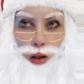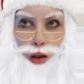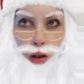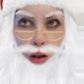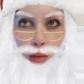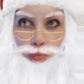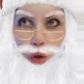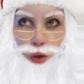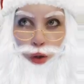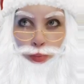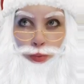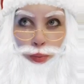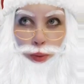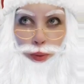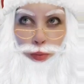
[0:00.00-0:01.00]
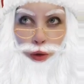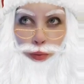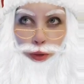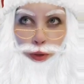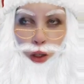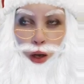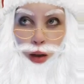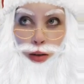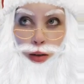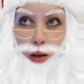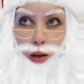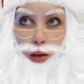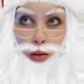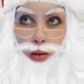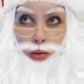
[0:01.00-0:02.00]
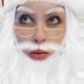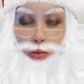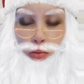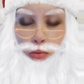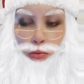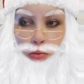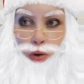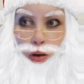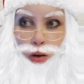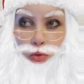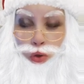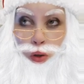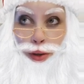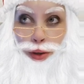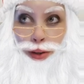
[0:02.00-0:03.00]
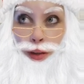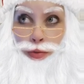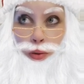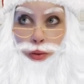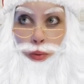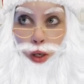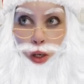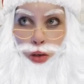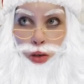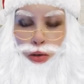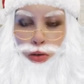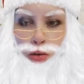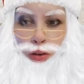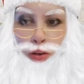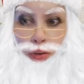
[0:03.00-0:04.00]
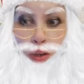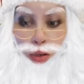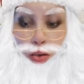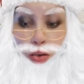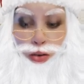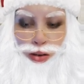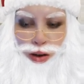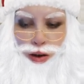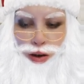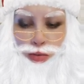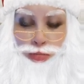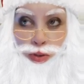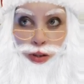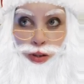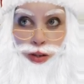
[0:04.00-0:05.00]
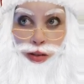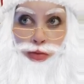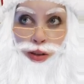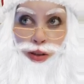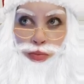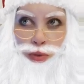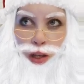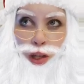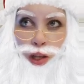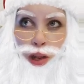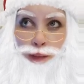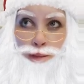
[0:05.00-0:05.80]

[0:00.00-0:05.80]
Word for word: А может, и мне попробовать, а? А то в последнее время, знаете, аппетита совсем нет.